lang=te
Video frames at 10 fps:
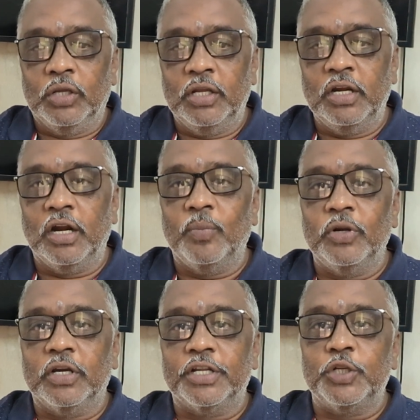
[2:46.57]
ఇన్ని
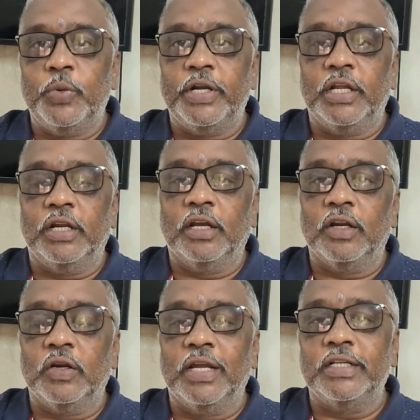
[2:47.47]
డబ్బులు ఖర్చు పెట్టి
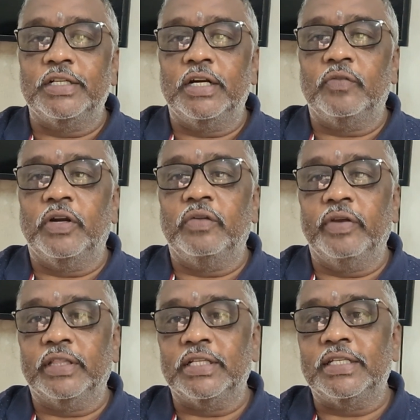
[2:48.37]
ఎన్నికల్లో గెలిచినటువంటి
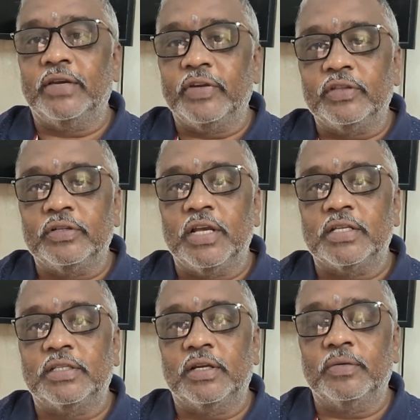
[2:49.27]
వ్యక్తి సేవ ఎందుకు
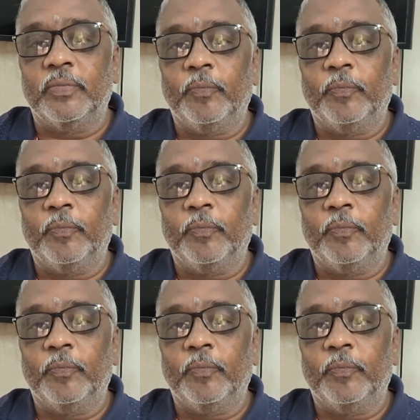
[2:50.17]
చేస్తారు